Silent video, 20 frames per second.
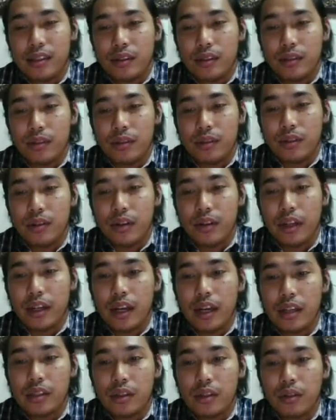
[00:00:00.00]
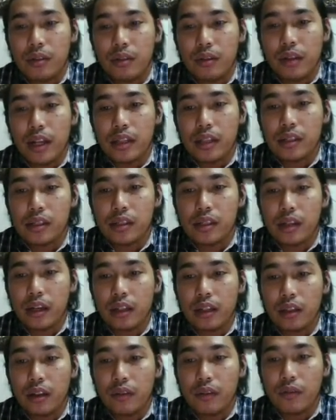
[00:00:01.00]
So, okay guys, so let's
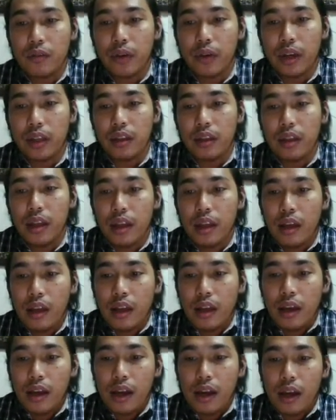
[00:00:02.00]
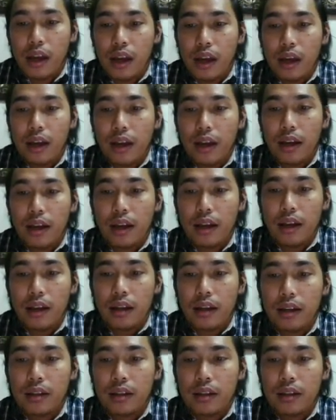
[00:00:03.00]
start off with uh,